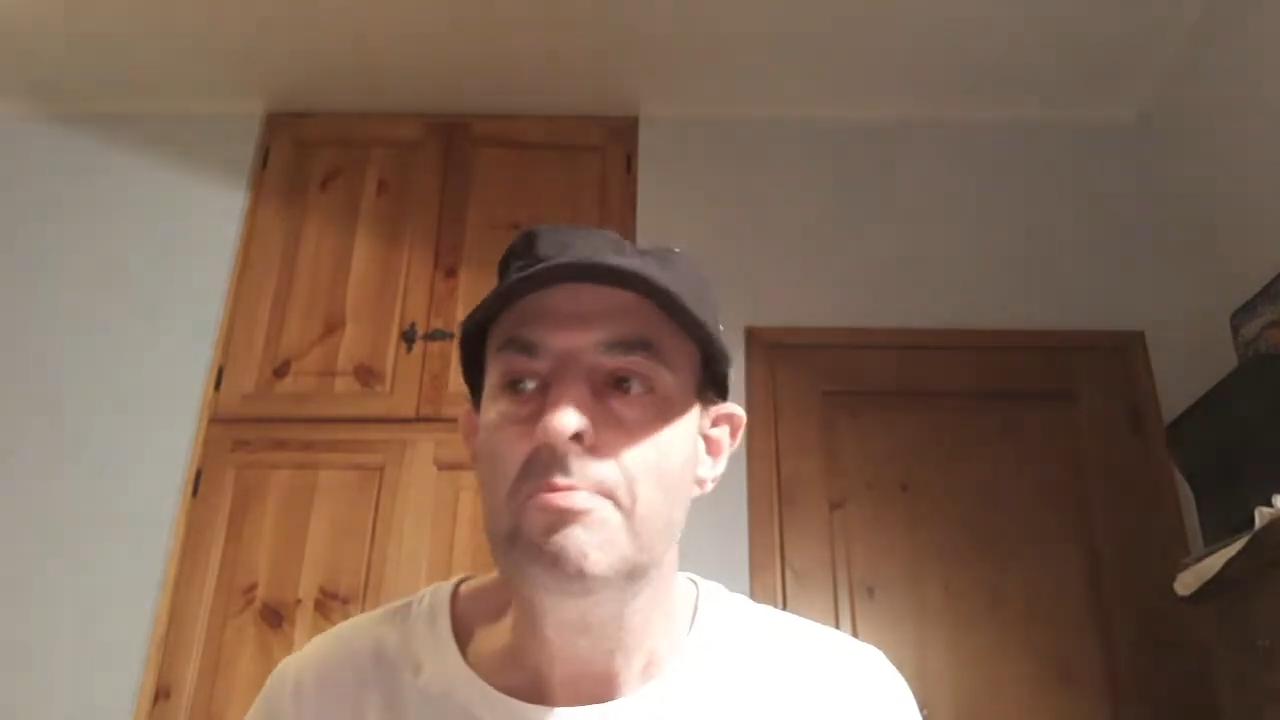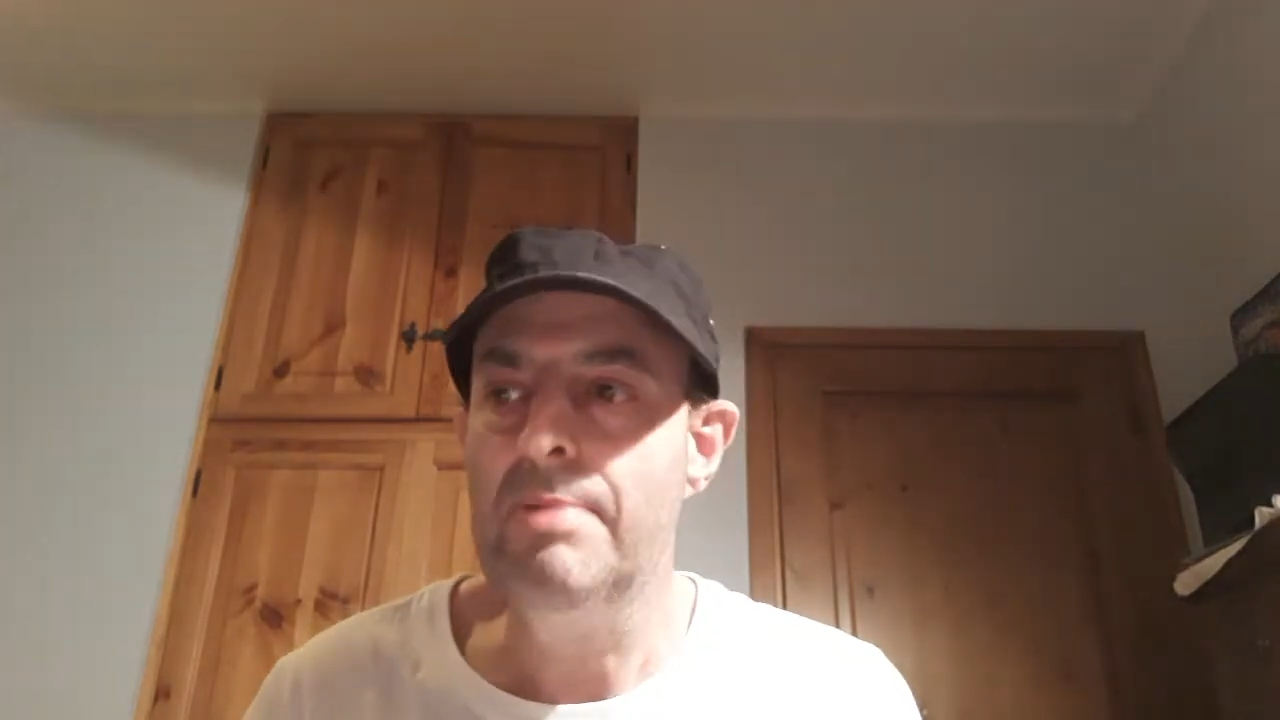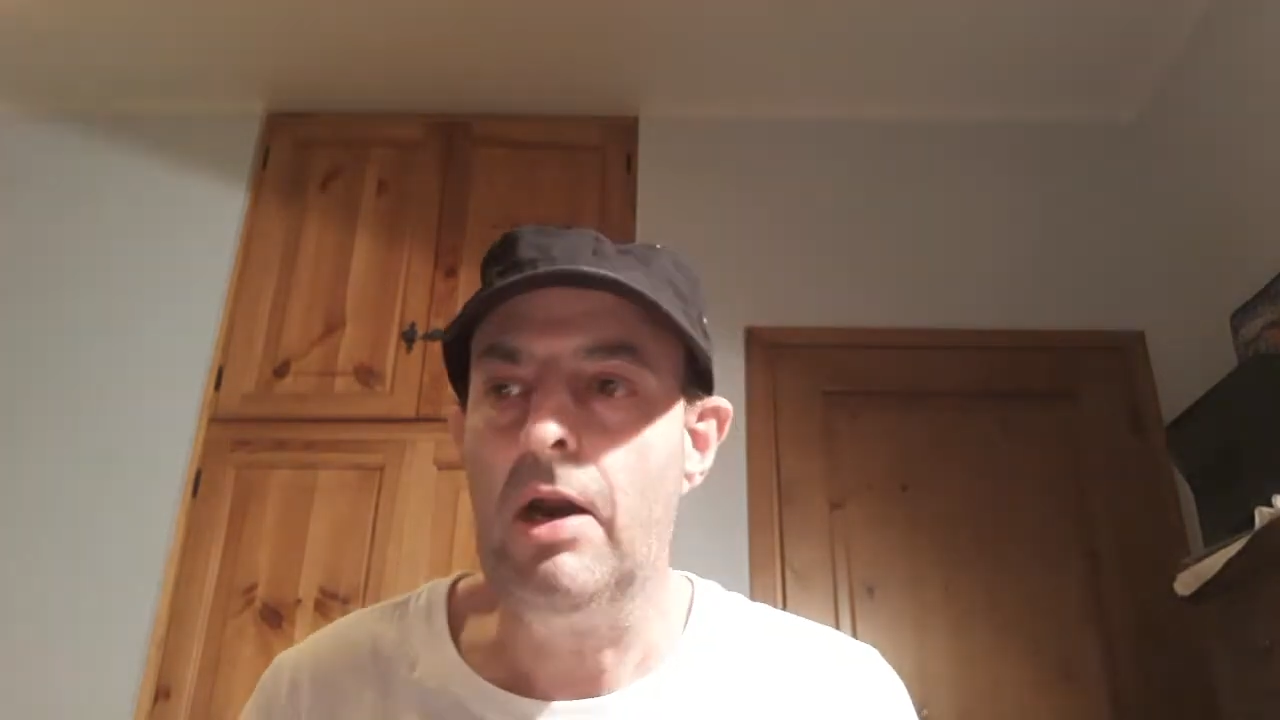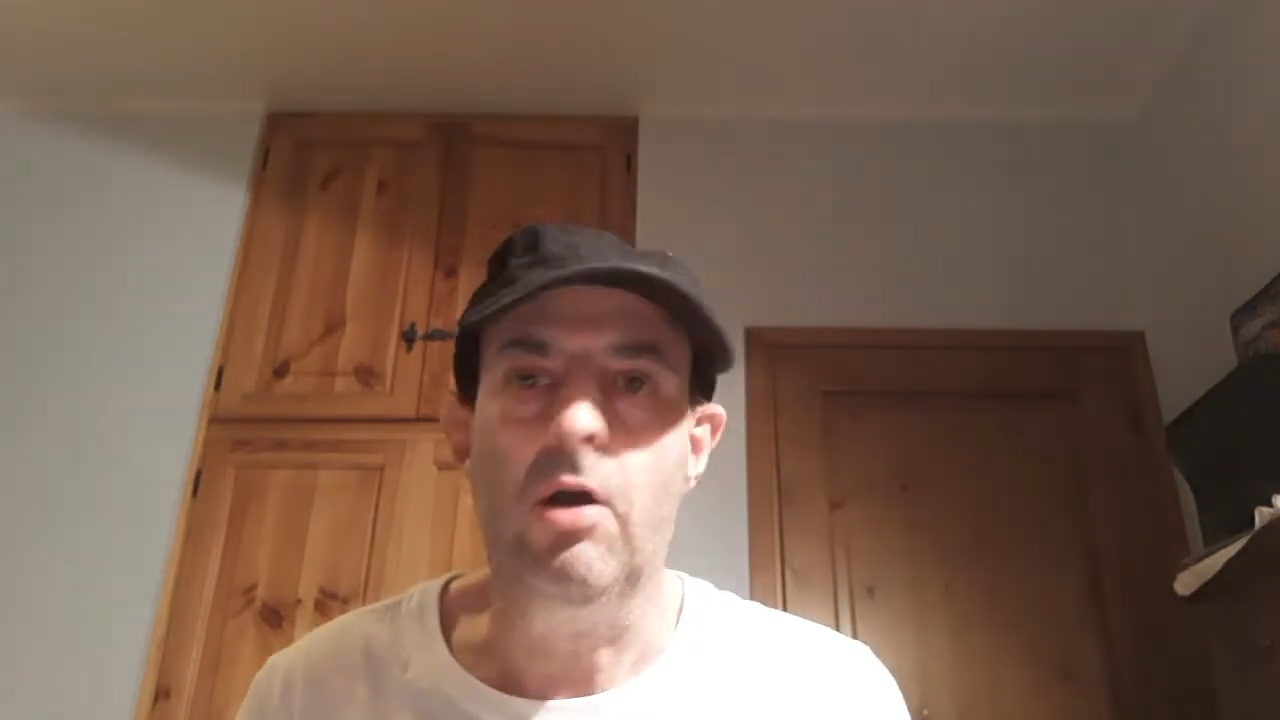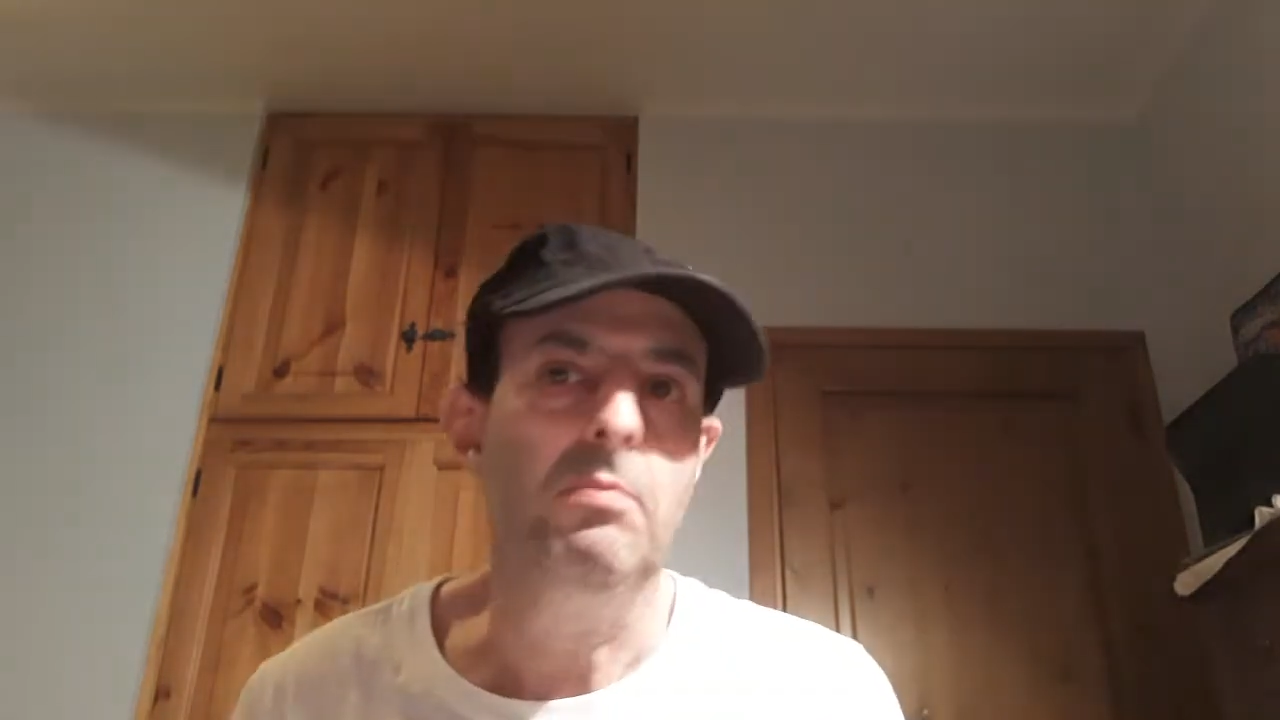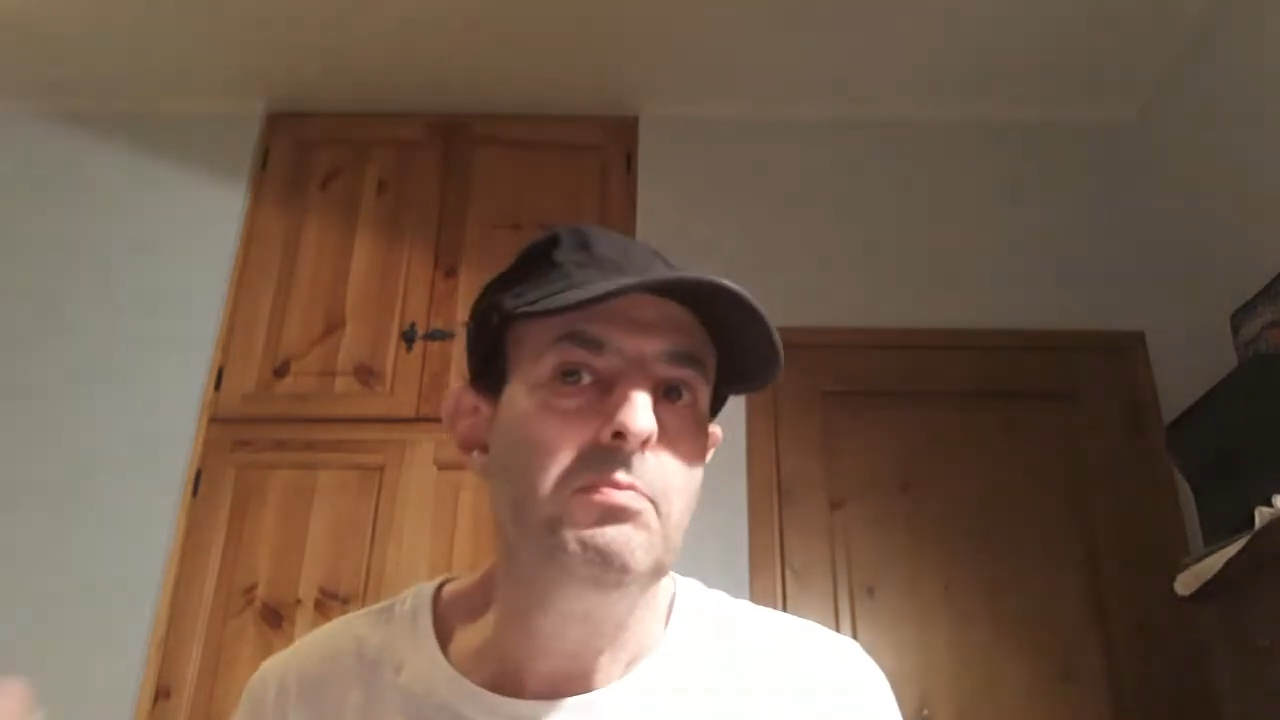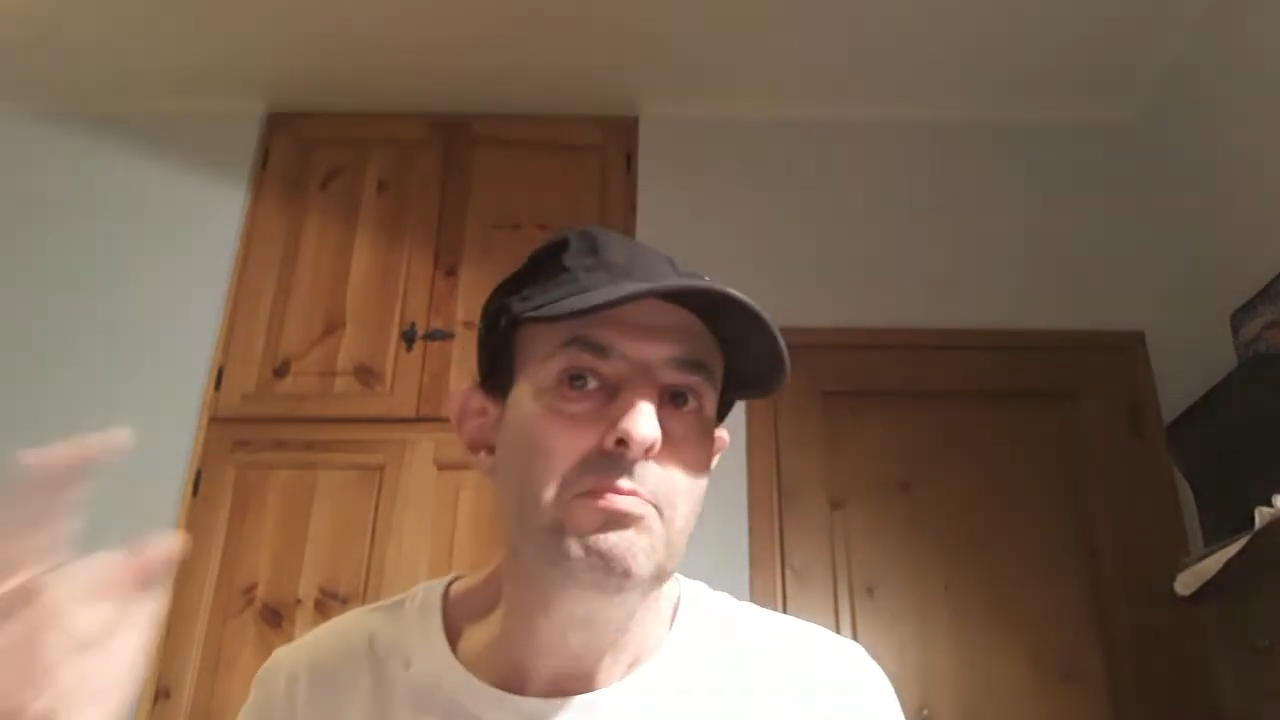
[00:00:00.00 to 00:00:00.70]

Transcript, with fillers: Però,